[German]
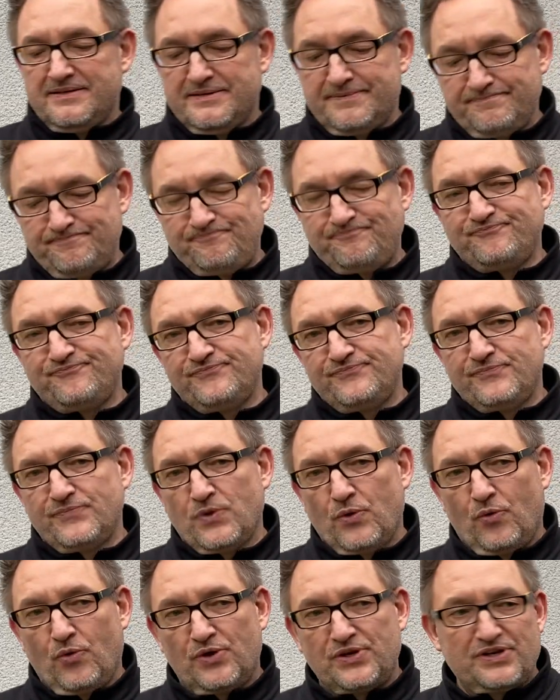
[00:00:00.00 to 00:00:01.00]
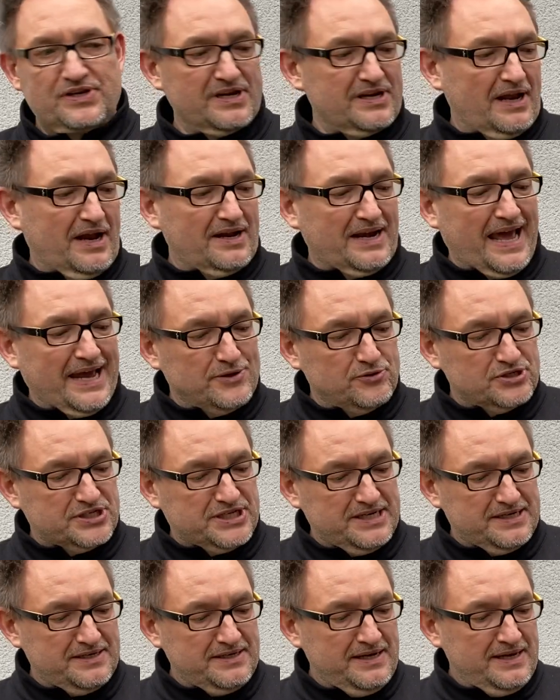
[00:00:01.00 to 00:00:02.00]
Ähm, und allein durch
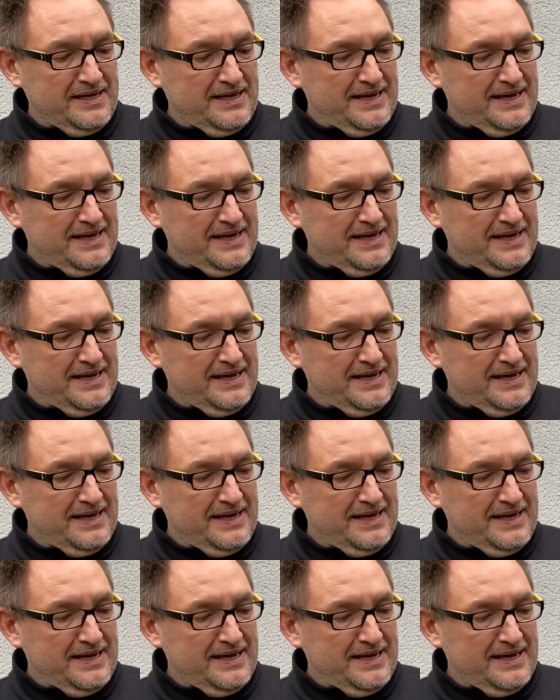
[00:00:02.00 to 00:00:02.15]
den